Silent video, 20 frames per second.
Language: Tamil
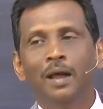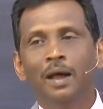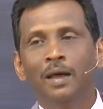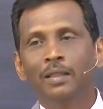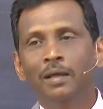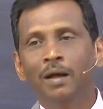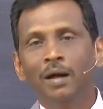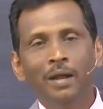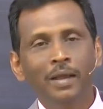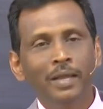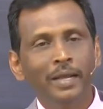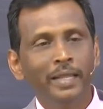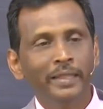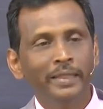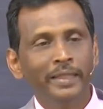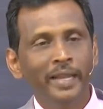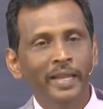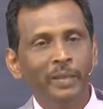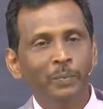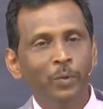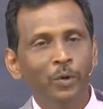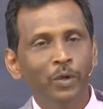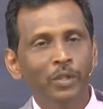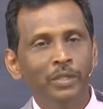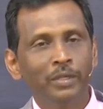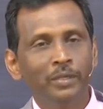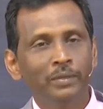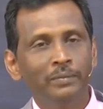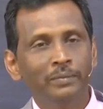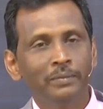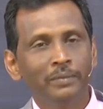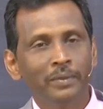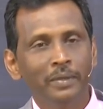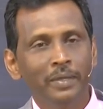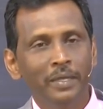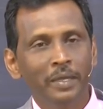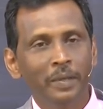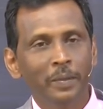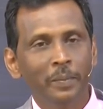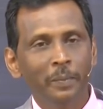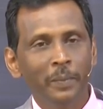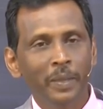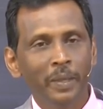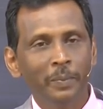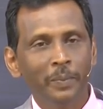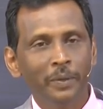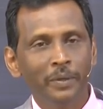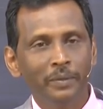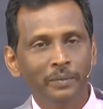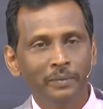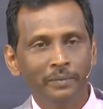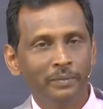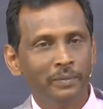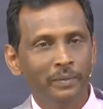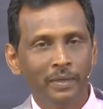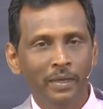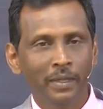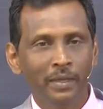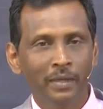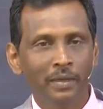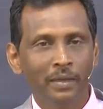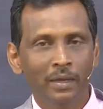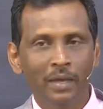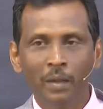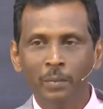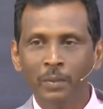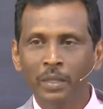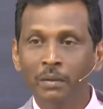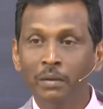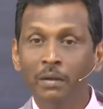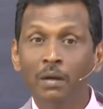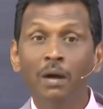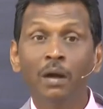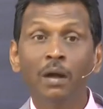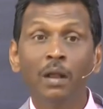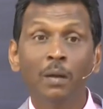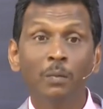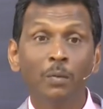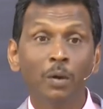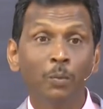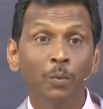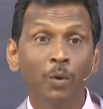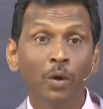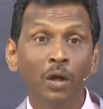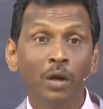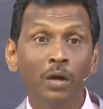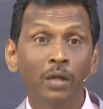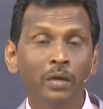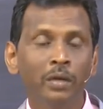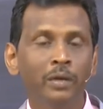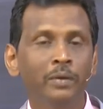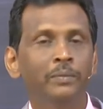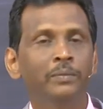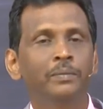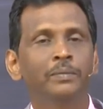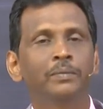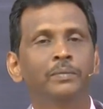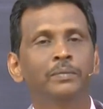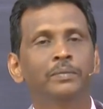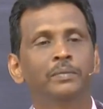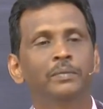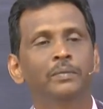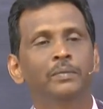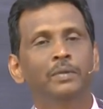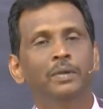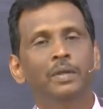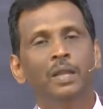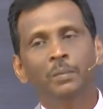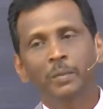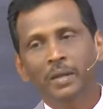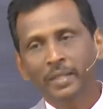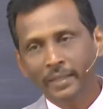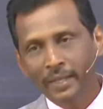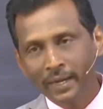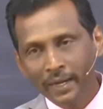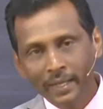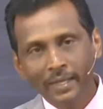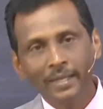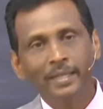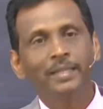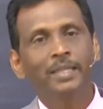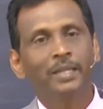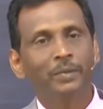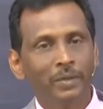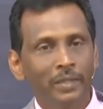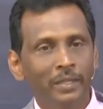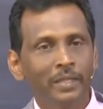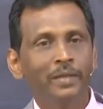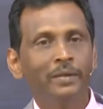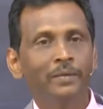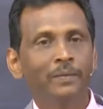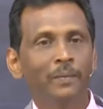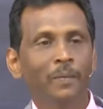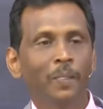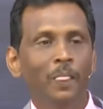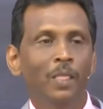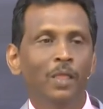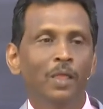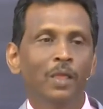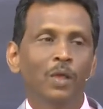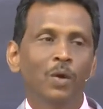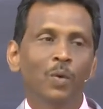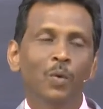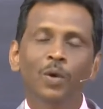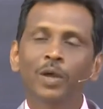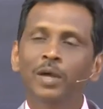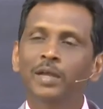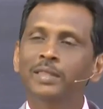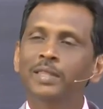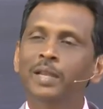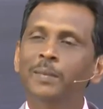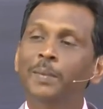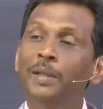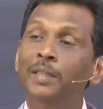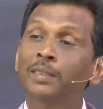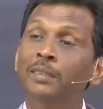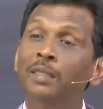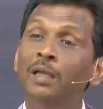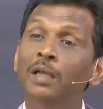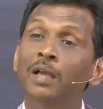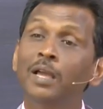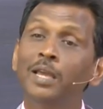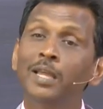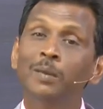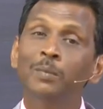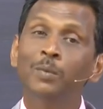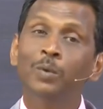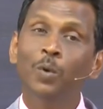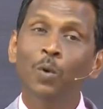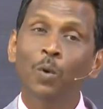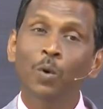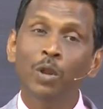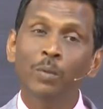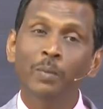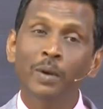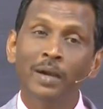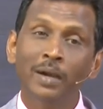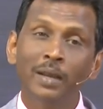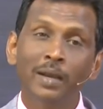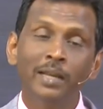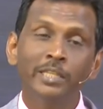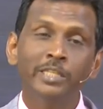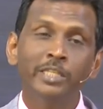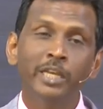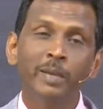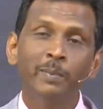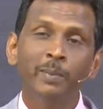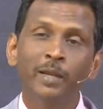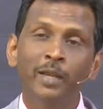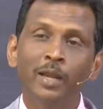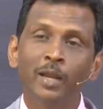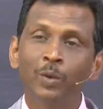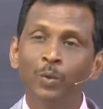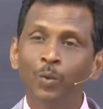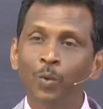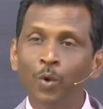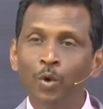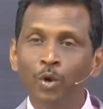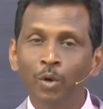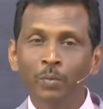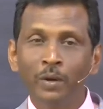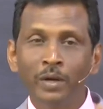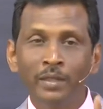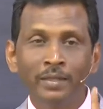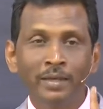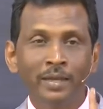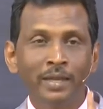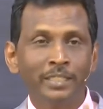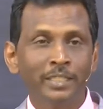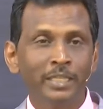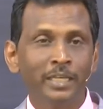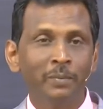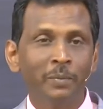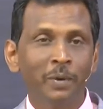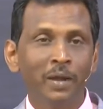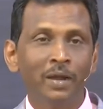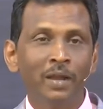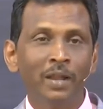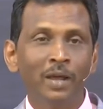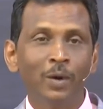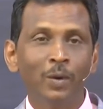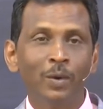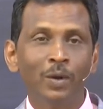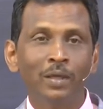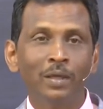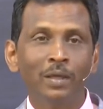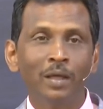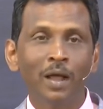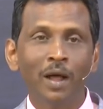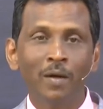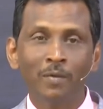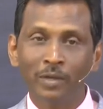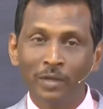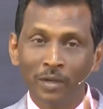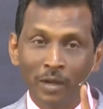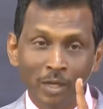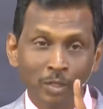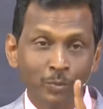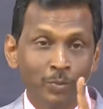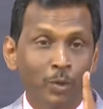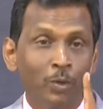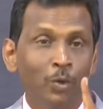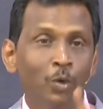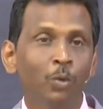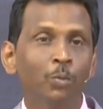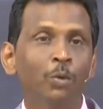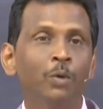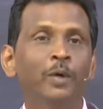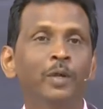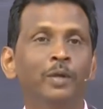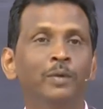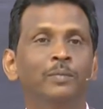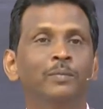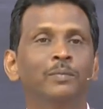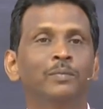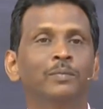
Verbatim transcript: அந்த ஆடுகளை தேடி போனது மெய்ப்பன் இல்லையா நம்ம தான் காணாமல் போன ஆடுகள் நம்மளை தேடி கத்தர் வந்தார் உலகத்தில் பத்தாயிரம் கோடி மக்கள் ரசிக்கப்பட்டாலும் ஒரு மனிதன் ரசிக்கப்படலைன்னா கூட அவனுக்கு காஸ்பல் கொண்டு போவார்